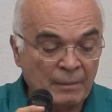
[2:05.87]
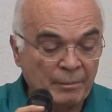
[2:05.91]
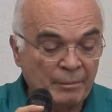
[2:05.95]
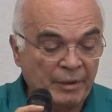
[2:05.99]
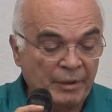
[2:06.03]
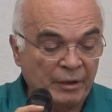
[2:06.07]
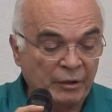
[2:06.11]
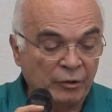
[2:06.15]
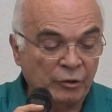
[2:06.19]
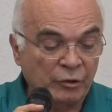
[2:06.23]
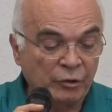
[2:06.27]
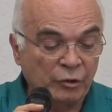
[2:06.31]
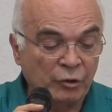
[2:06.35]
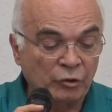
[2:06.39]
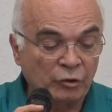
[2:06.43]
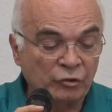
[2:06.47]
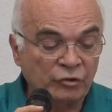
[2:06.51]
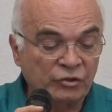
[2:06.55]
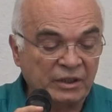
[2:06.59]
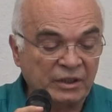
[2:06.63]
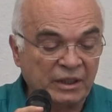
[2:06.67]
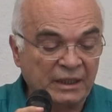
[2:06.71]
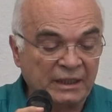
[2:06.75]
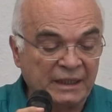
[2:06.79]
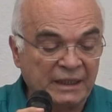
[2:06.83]
Pero no
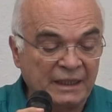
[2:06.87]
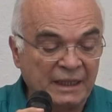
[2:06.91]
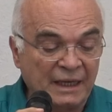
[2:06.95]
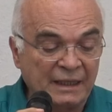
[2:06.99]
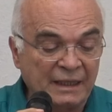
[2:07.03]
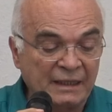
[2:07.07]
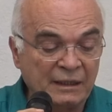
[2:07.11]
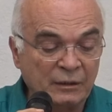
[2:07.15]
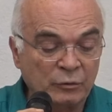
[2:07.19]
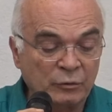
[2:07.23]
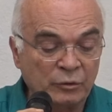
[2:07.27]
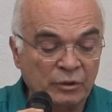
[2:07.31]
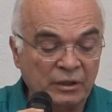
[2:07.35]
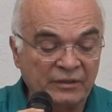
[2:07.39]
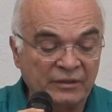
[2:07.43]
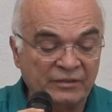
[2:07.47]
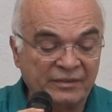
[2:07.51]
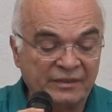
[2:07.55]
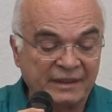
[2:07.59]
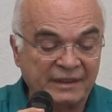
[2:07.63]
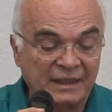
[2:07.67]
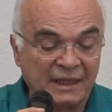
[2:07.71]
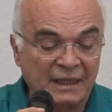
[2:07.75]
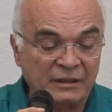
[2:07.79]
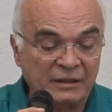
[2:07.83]
seguirán a un
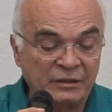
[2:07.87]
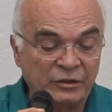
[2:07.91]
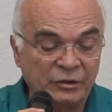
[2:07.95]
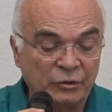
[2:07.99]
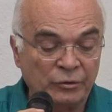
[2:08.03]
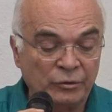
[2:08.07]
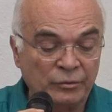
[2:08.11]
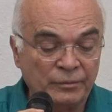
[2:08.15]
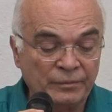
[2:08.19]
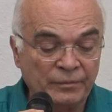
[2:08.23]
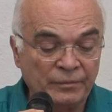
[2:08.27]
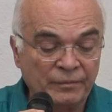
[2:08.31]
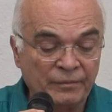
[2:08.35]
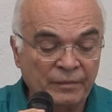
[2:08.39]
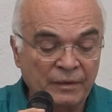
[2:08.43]
extraño,